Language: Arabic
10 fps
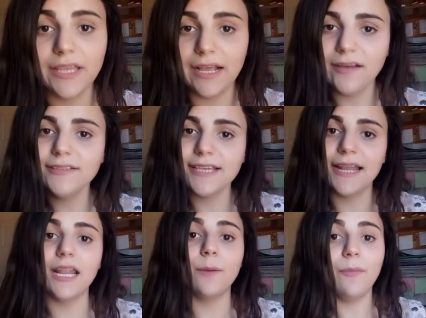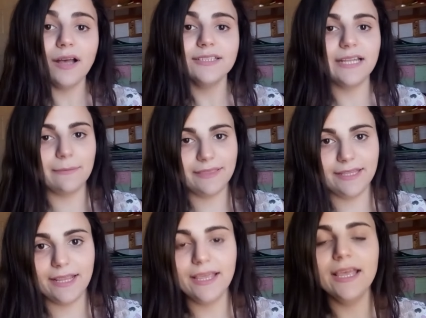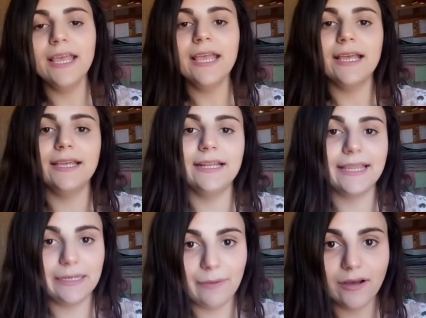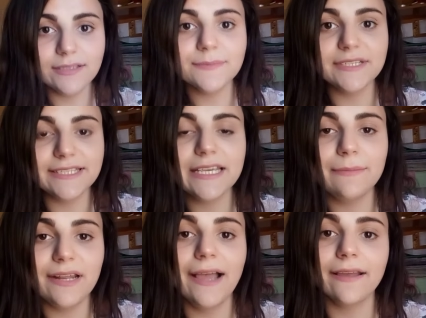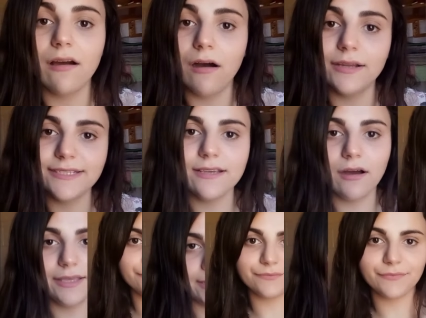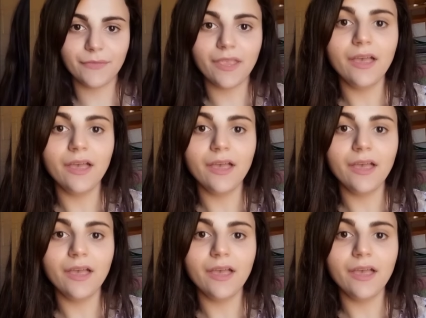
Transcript: رح أعطي هلا بعض الأمثلة آه، لكلمات بتنتهي باللاحقة اي تي اي اس